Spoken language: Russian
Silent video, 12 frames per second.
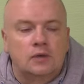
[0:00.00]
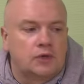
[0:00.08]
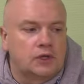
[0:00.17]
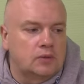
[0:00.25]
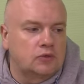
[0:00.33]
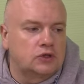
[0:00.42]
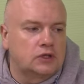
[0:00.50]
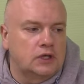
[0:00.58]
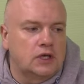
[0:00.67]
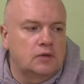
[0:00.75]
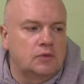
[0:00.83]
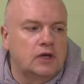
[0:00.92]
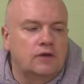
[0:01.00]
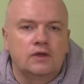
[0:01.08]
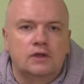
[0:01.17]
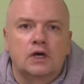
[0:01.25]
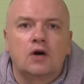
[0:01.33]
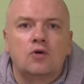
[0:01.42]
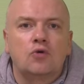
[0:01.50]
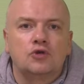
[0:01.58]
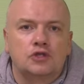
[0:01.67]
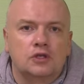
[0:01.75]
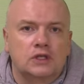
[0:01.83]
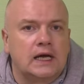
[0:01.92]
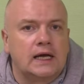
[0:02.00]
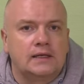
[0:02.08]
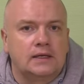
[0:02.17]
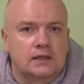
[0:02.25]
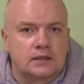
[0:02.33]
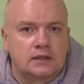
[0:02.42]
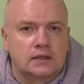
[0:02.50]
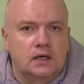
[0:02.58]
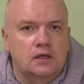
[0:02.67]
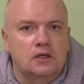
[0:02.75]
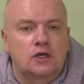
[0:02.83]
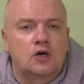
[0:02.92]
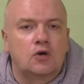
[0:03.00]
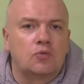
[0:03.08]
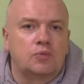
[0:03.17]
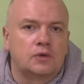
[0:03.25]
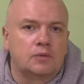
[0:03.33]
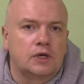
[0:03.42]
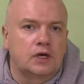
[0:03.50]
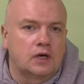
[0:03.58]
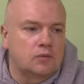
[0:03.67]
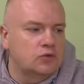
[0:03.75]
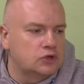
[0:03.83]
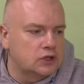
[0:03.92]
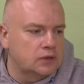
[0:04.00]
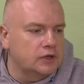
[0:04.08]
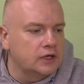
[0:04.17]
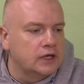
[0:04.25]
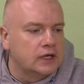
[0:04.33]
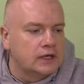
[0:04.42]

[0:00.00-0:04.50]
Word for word: потому что я им ловил на очень дальних расстояниях крупными кормушками,